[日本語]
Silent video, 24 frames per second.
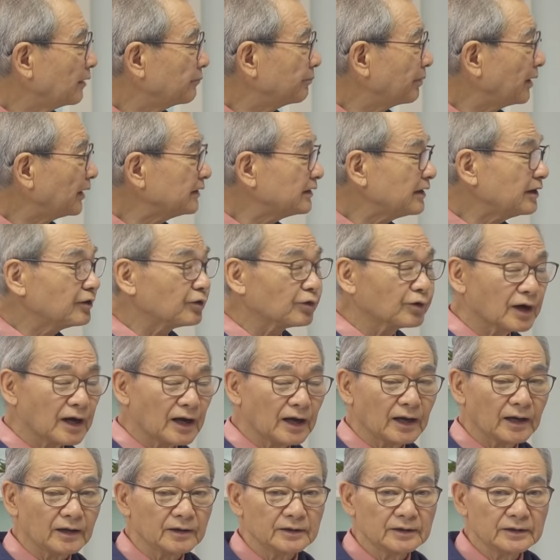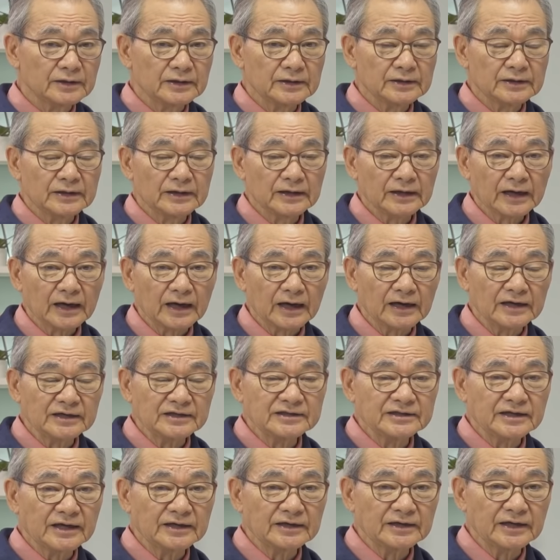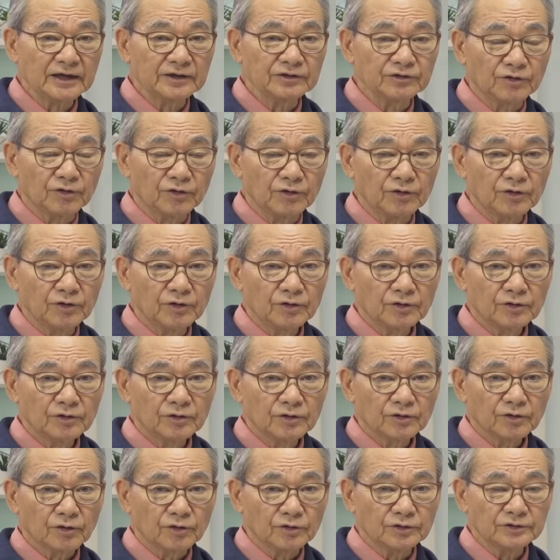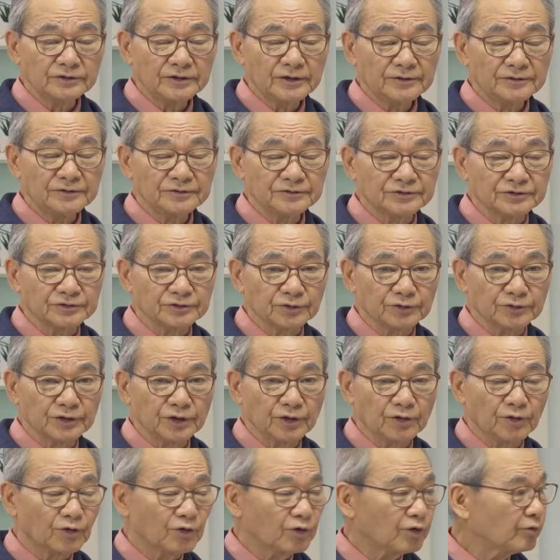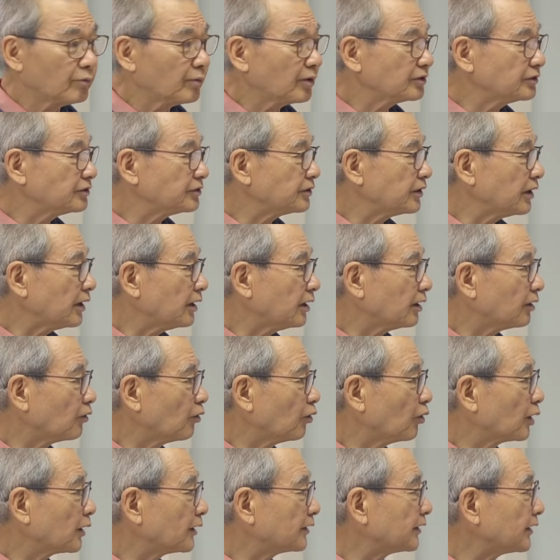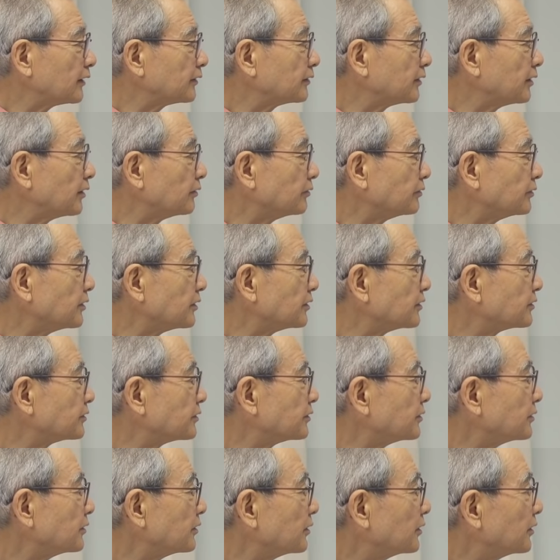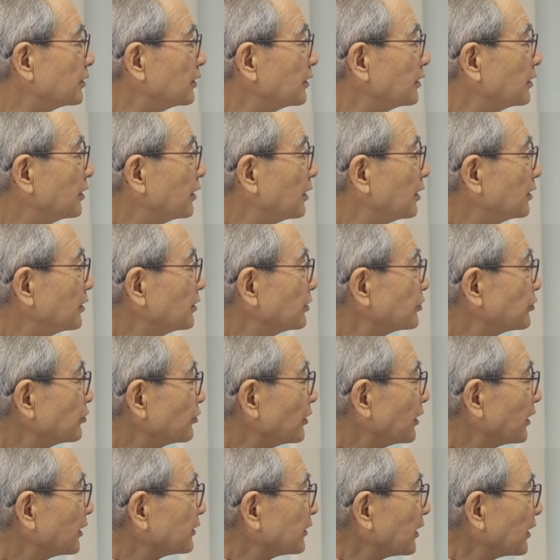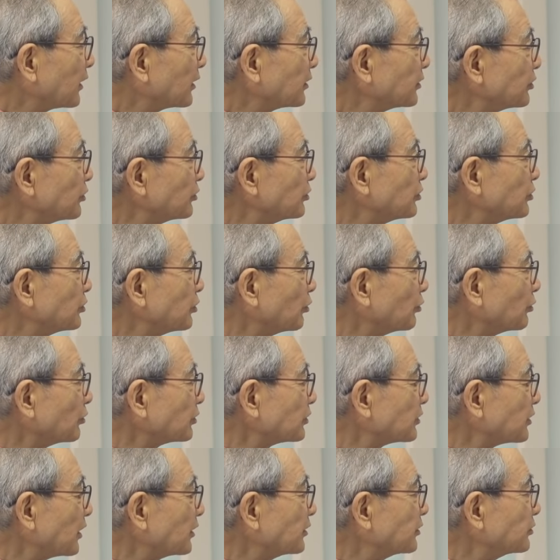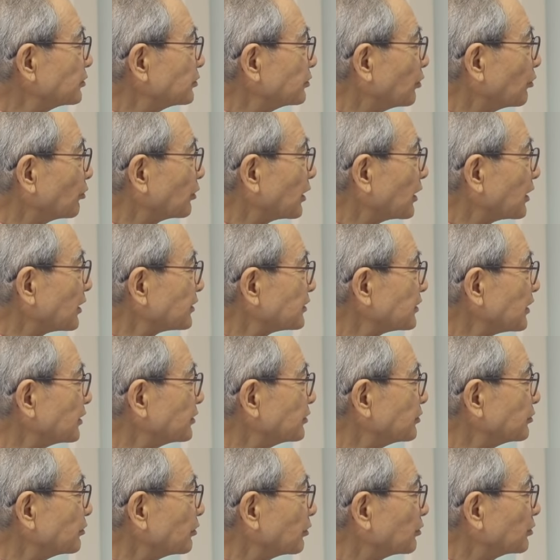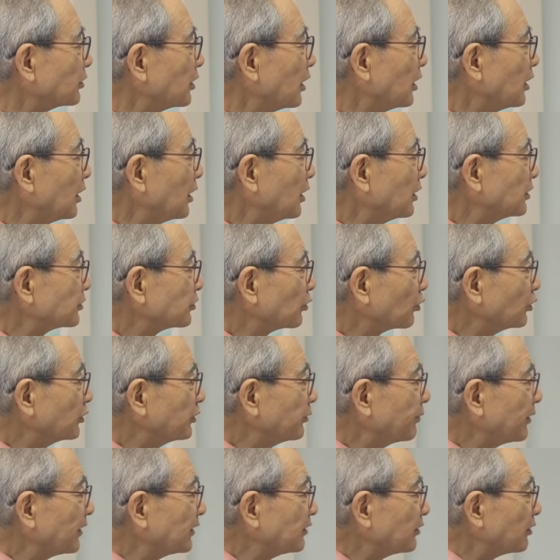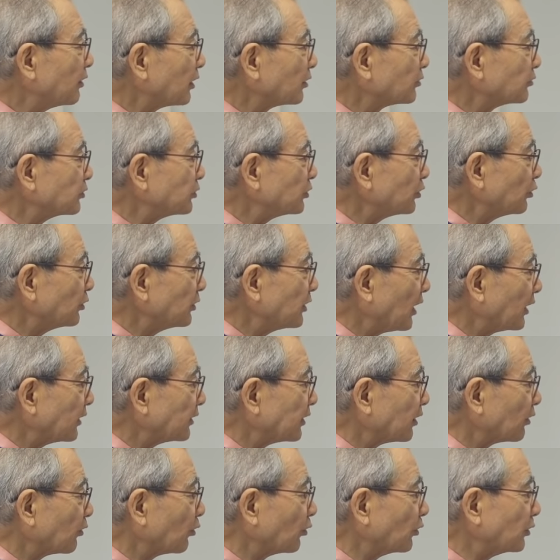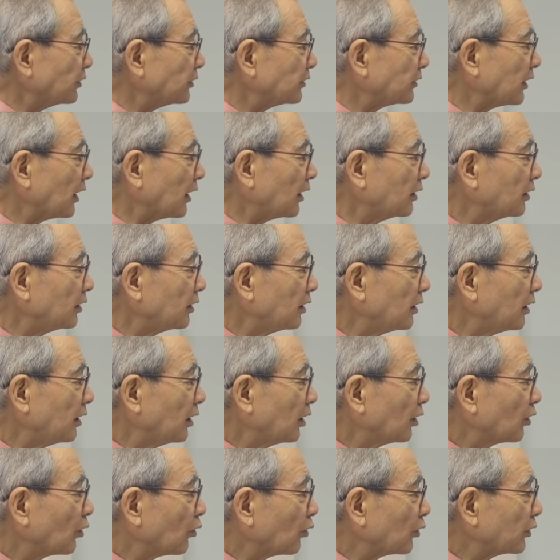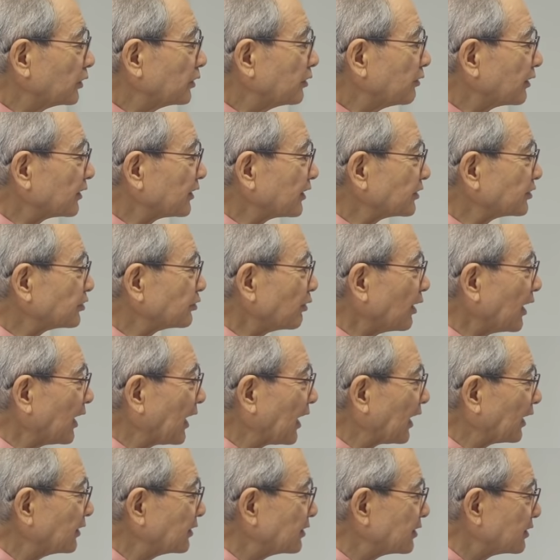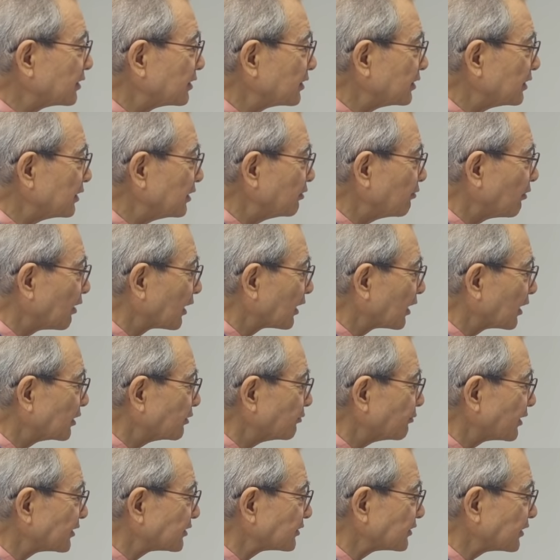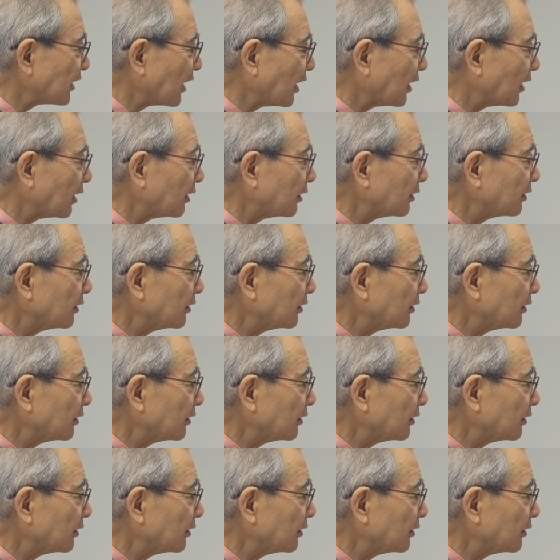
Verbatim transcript: ペテロがカイザリアのコルネリウスの家を訪問してこう語ってるんです。使徒の働きじゅっしょうのさんじゅうよんからさんじゅうろく。そこでペテロは口を開いてこう言った。これで私ははっきりわかりました。